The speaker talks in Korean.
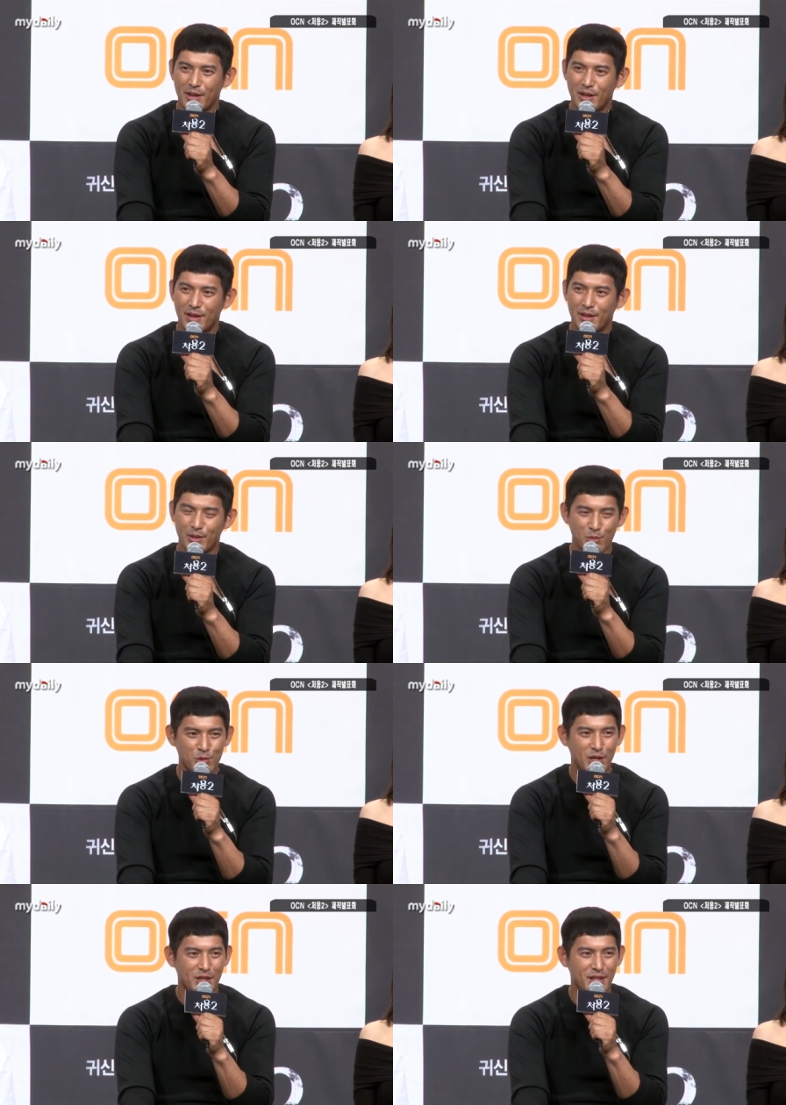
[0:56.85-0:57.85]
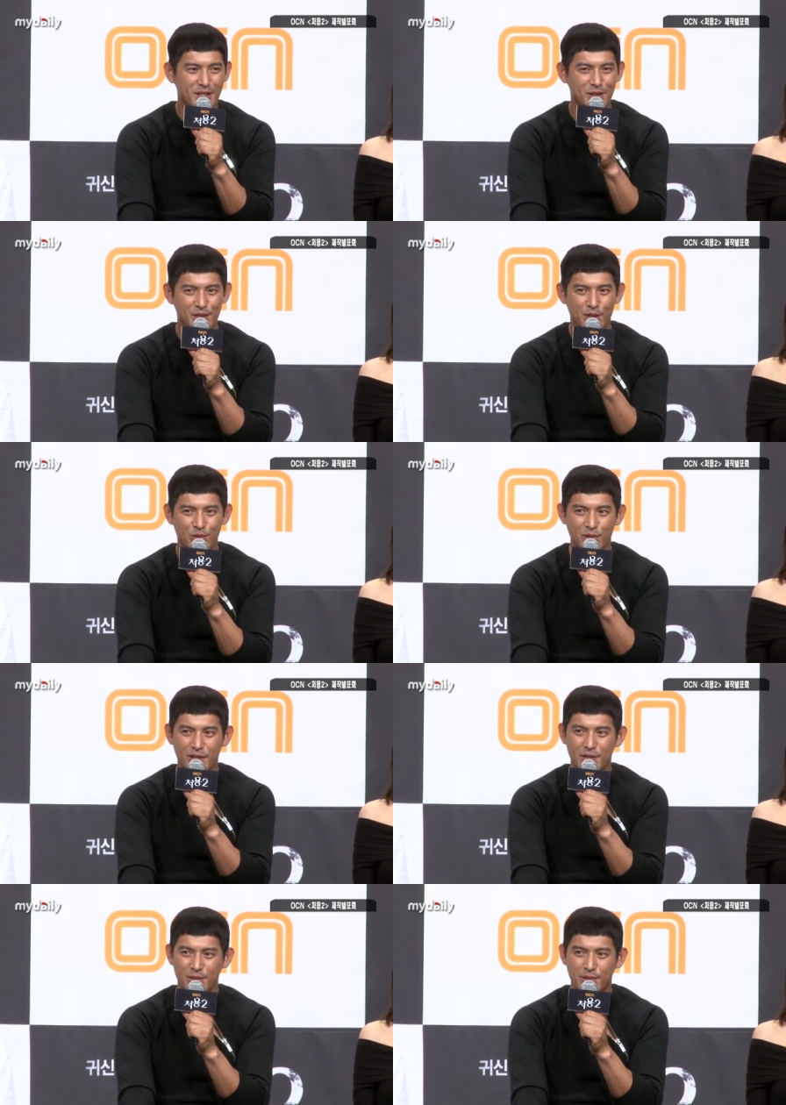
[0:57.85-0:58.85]
아, 너무 화려한 액션을
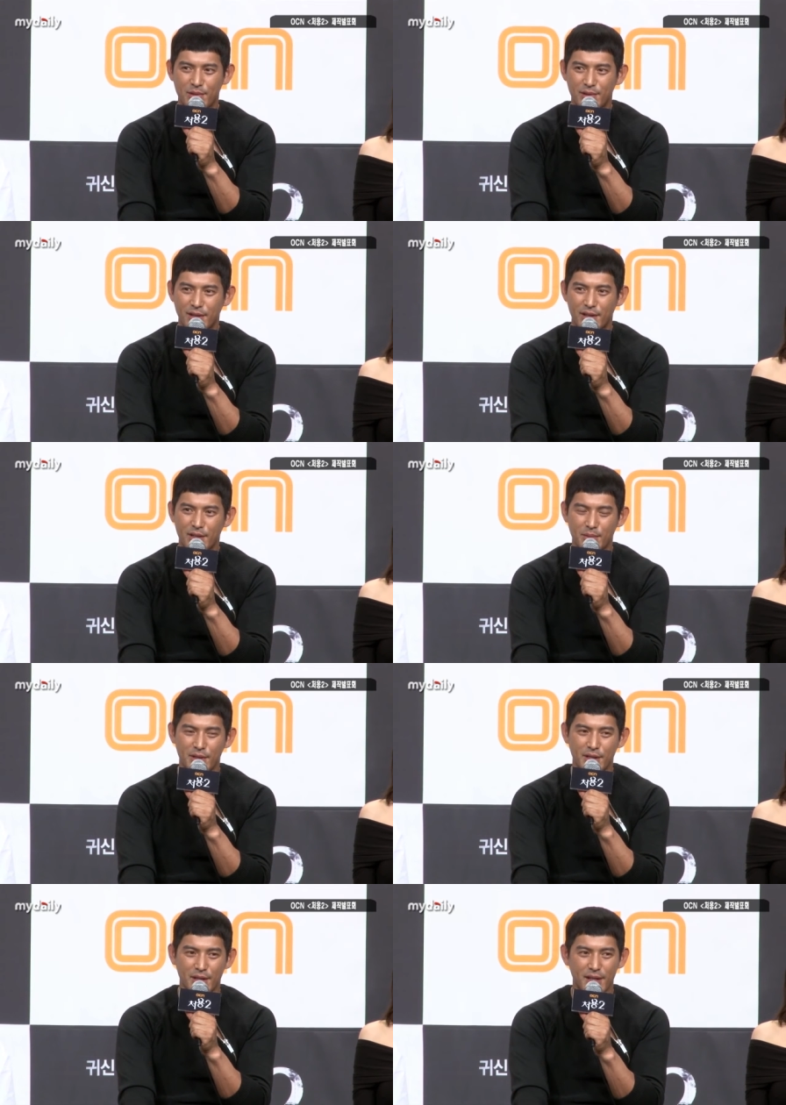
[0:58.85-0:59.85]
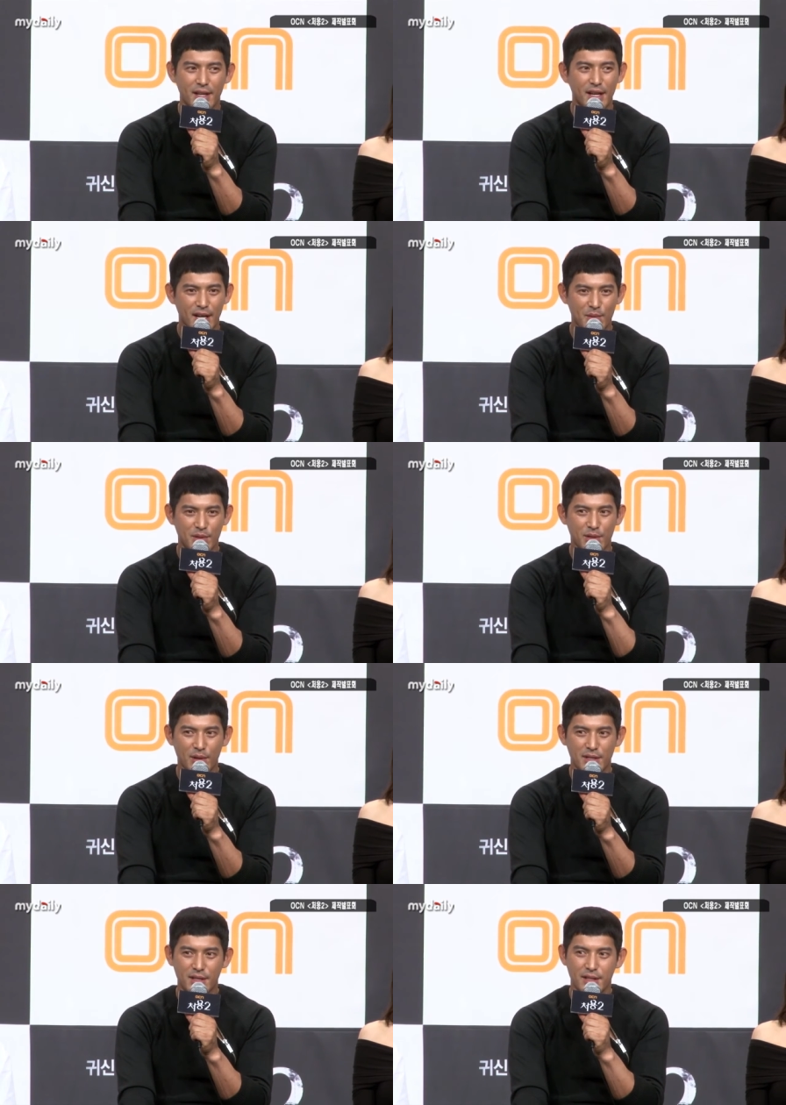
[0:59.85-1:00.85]
써주셔가지고 아, 이번에 하면서
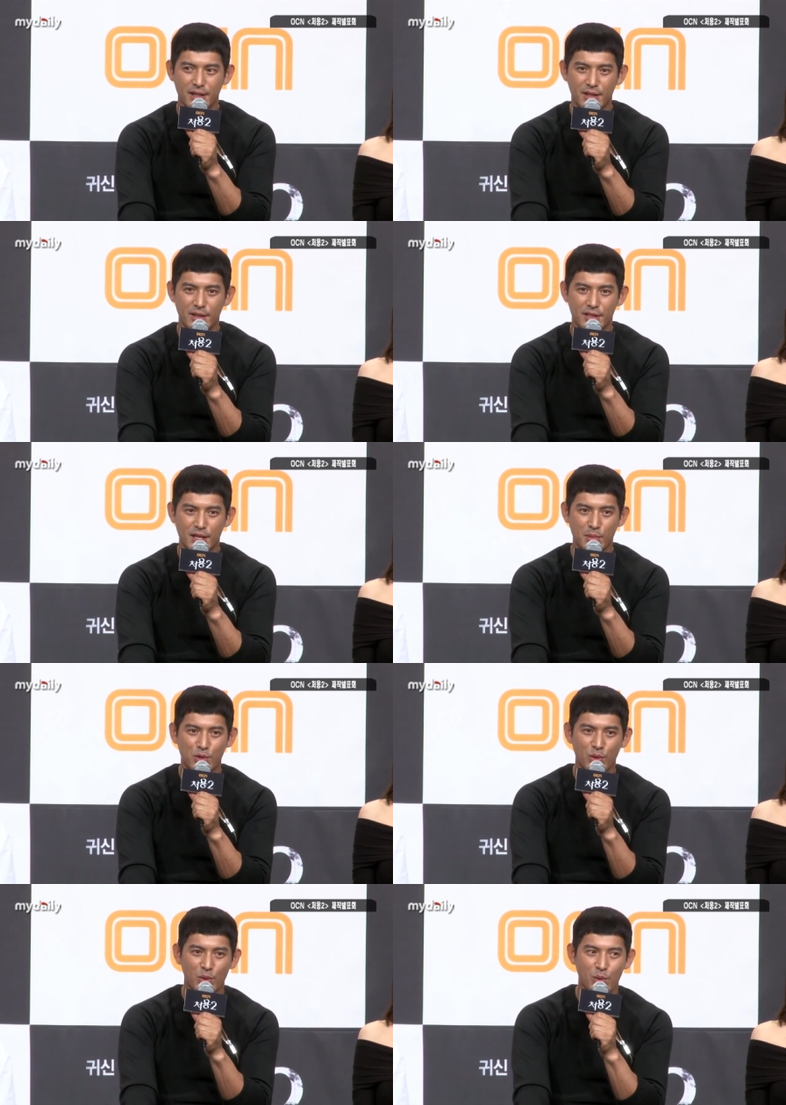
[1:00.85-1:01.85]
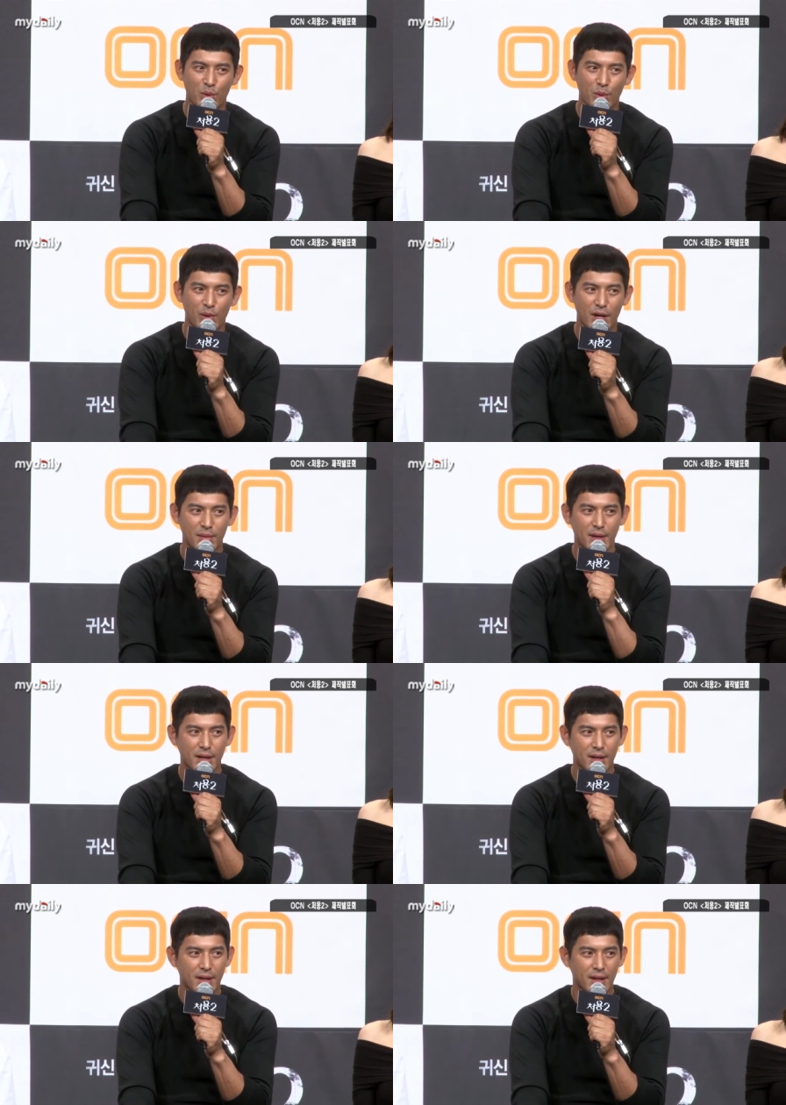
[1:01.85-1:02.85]
굉장히 재미도 있고 아마